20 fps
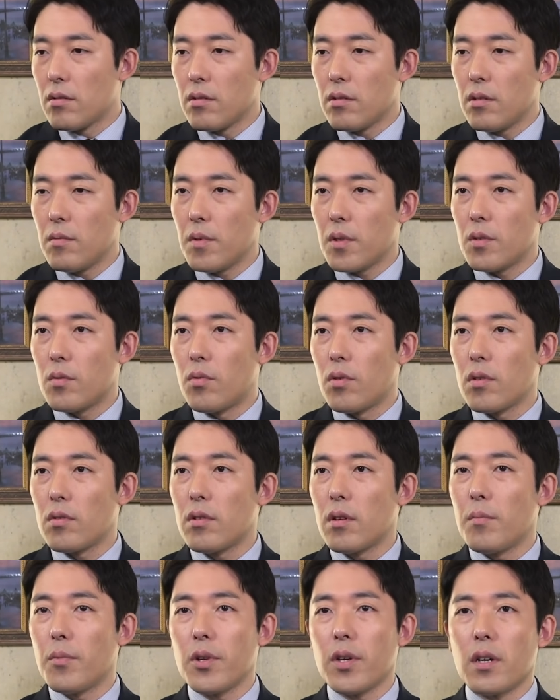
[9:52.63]
今どれ
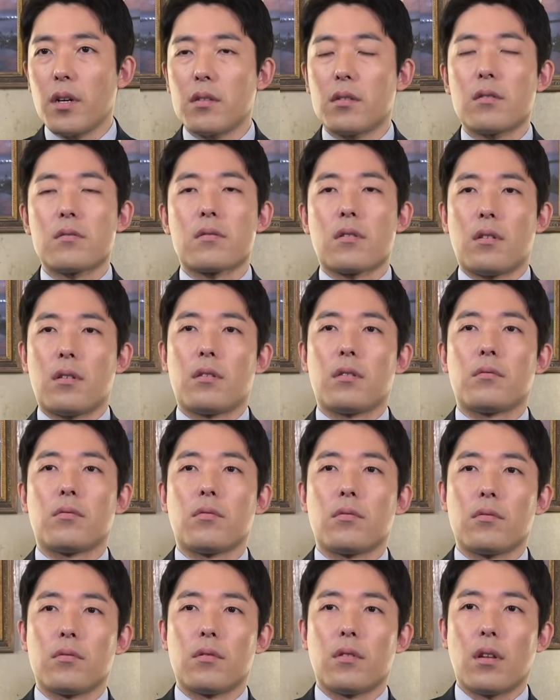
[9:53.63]
ぐらい盛り上がってるんですかね
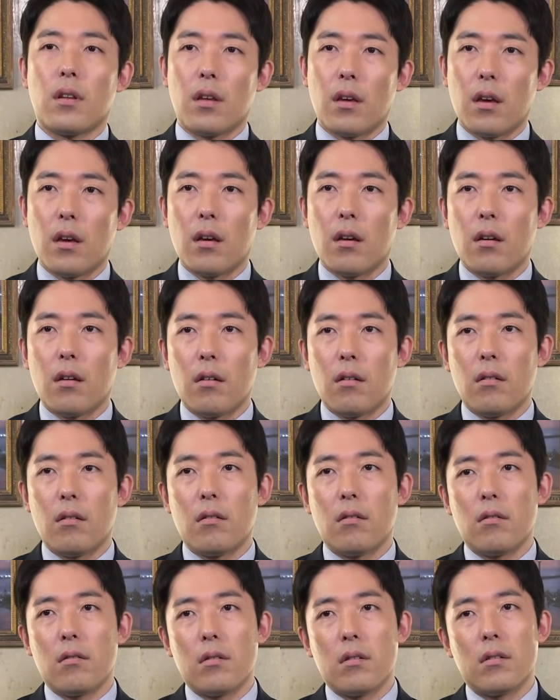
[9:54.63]
TikTok ってね
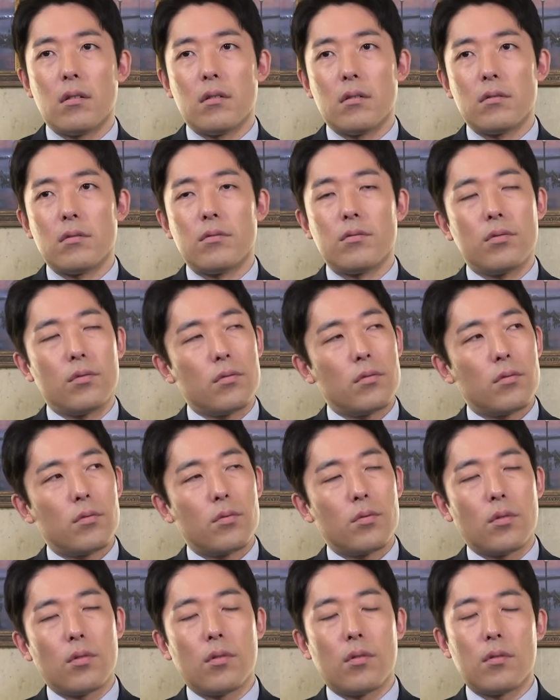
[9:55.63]
ちょっ
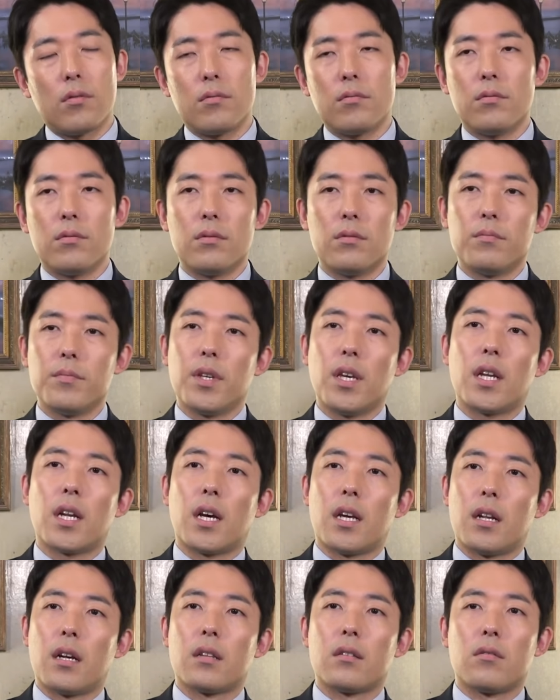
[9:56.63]
と、うん、見え
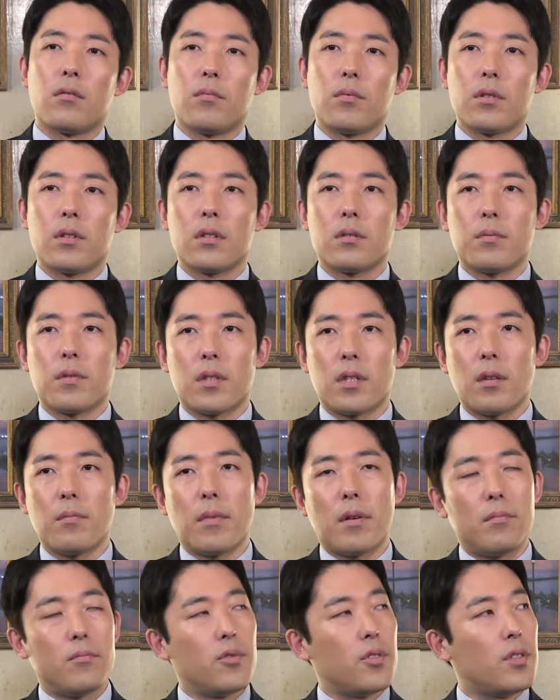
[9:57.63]
ないなと思ってしまって、
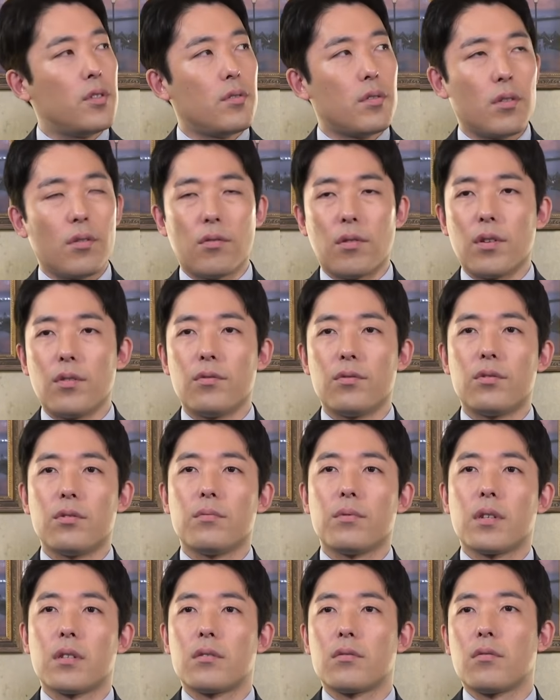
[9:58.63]
今むしろ日本は
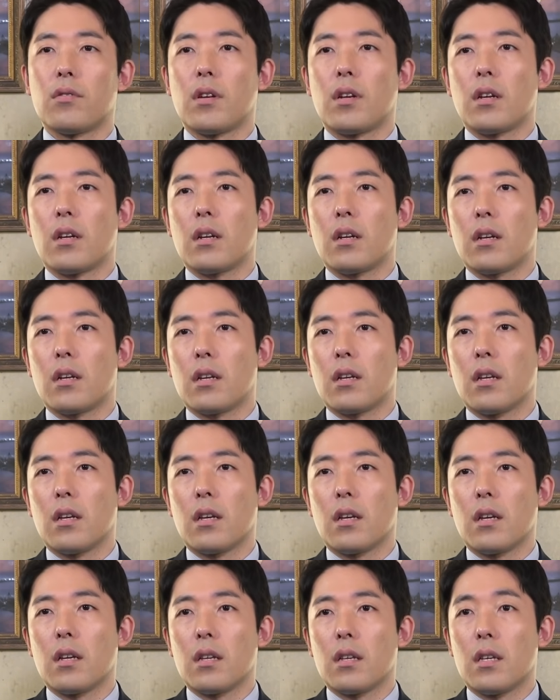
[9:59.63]
YouTube がすごい
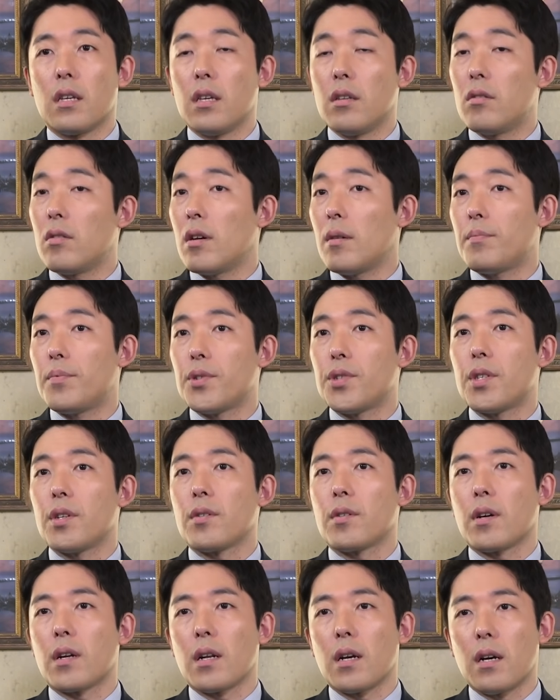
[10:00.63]
ヒートアップして
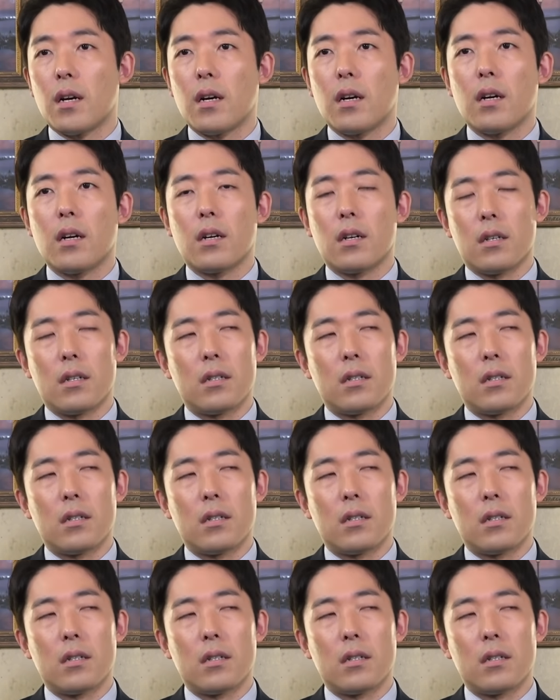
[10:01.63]
るから、